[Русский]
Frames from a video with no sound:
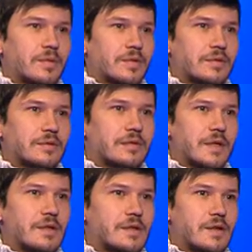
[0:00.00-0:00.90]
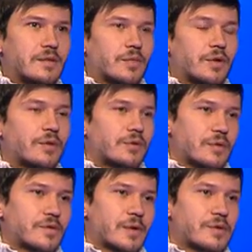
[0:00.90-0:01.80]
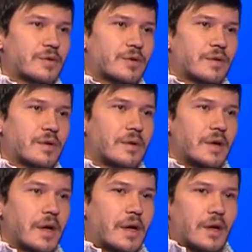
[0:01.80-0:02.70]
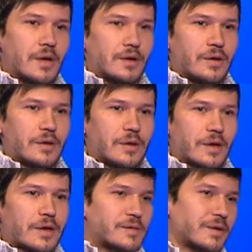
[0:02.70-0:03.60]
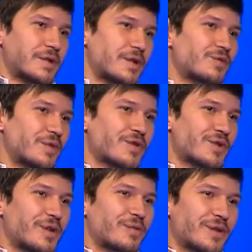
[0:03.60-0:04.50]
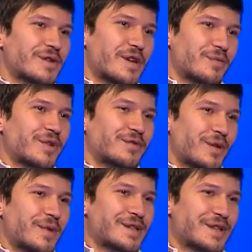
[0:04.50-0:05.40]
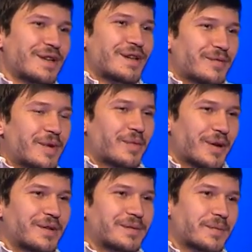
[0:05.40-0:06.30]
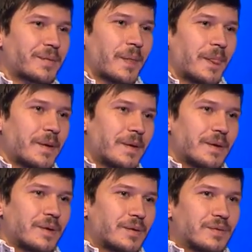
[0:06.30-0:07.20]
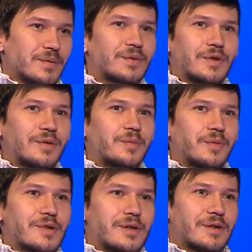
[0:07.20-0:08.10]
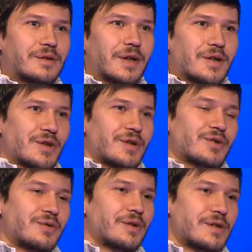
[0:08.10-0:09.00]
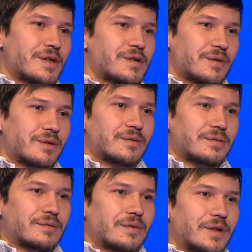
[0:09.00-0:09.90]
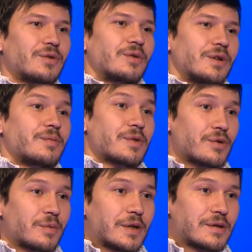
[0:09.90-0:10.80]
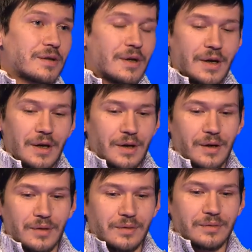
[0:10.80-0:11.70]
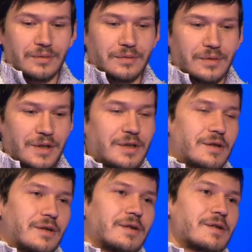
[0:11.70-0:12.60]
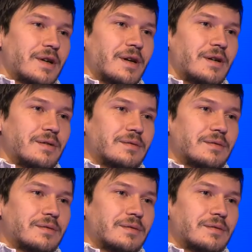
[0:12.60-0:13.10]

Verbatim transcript: э, в один день был конкурс прослушивания. И как раз в этот день у меня в школе был экзамен по информатике, и я не попал. Ну и после окончания школы, естественно, надо куда-то поступать. Ну, родители настояли